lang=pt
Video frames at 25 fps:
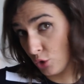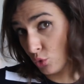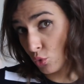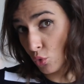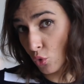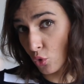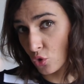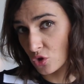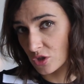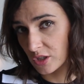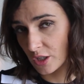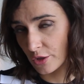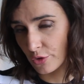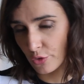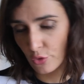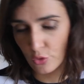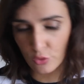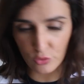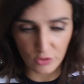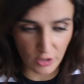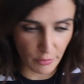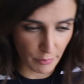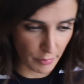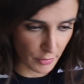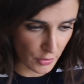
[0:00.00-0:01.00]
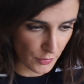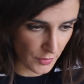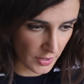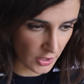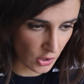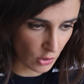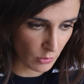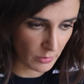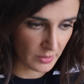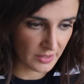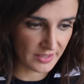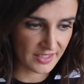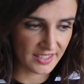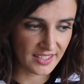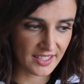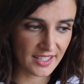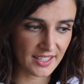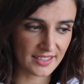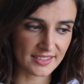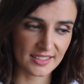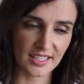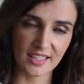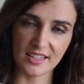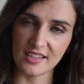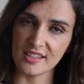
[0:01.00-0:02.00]
E no congelador um tupperware com uma
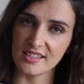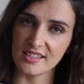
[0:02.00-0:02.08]
etiqueta a